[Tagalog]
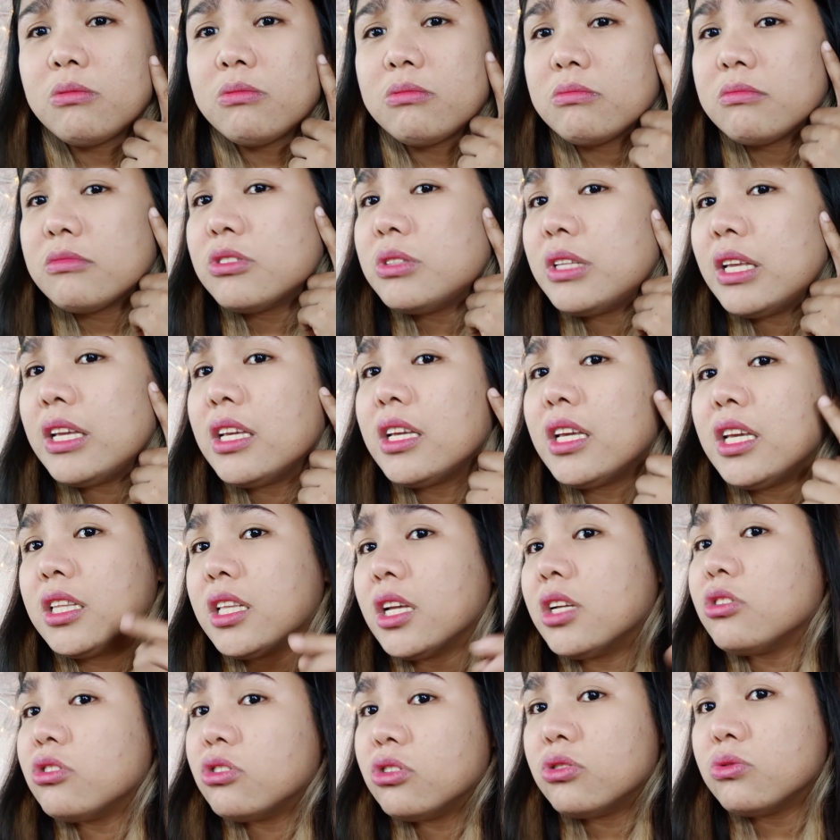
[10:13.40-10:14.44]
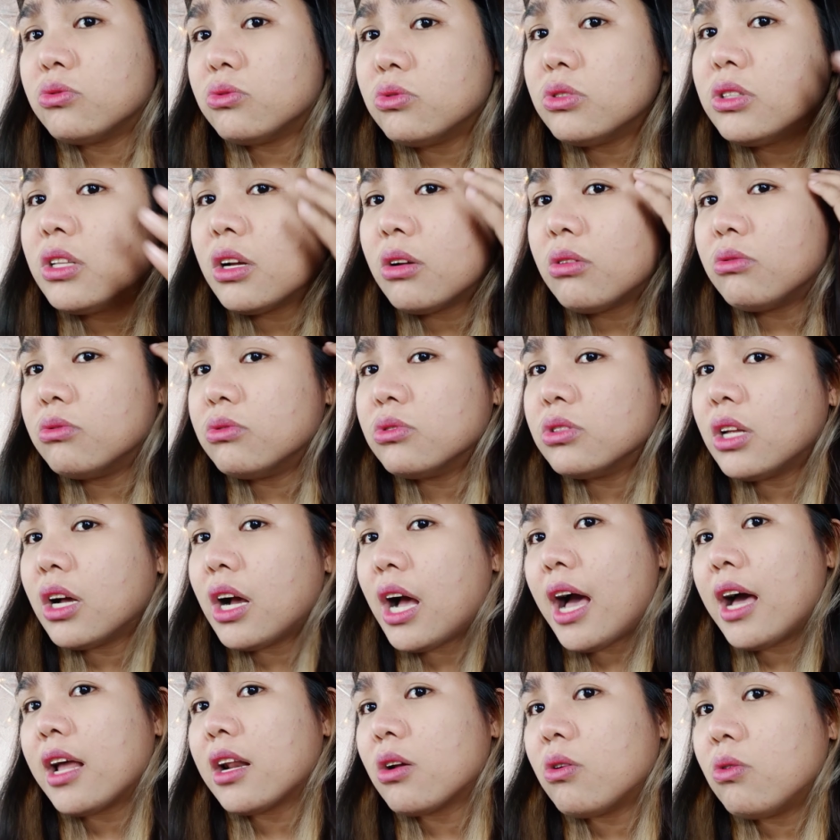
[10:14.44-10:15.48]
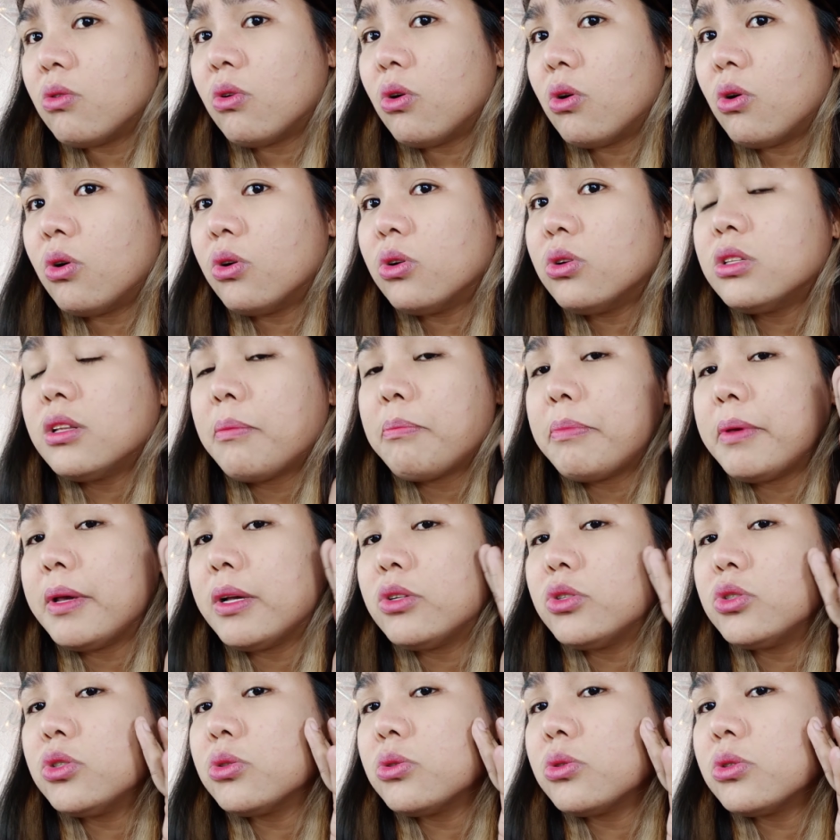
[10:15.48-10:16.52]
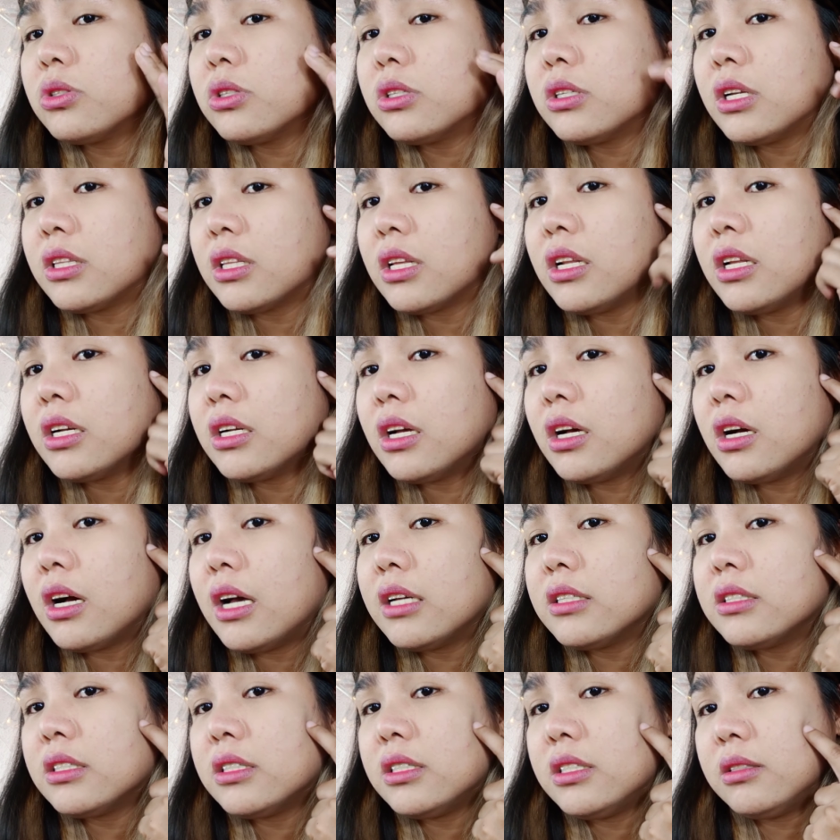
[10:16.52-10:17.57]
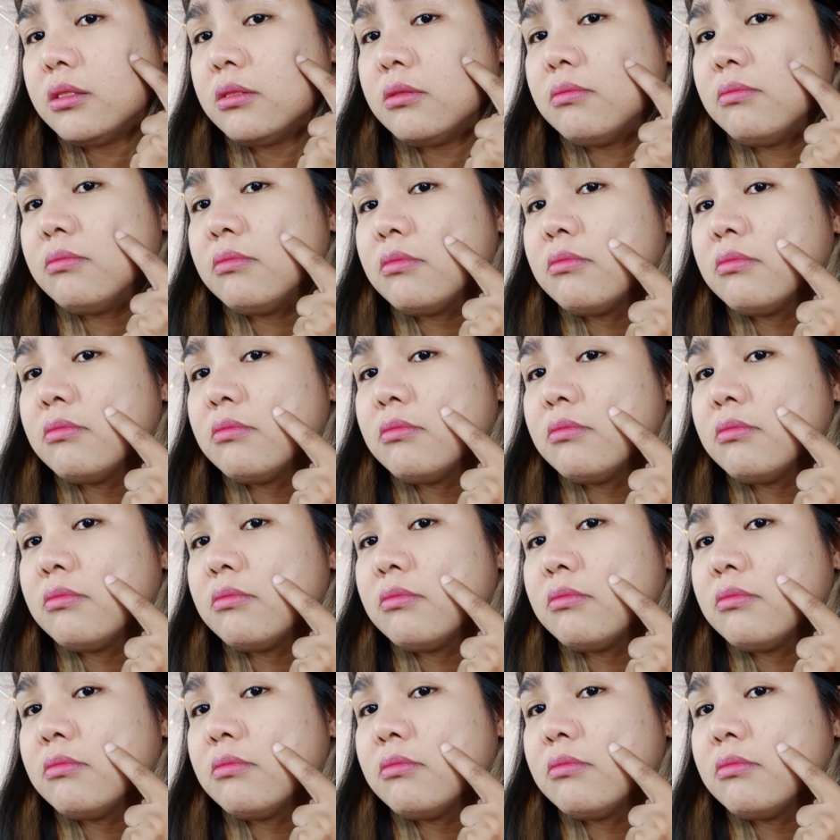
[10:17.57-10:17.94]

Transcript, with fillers: Kung nakikita niyo yung una kong unang araw ko na picture na talagang as in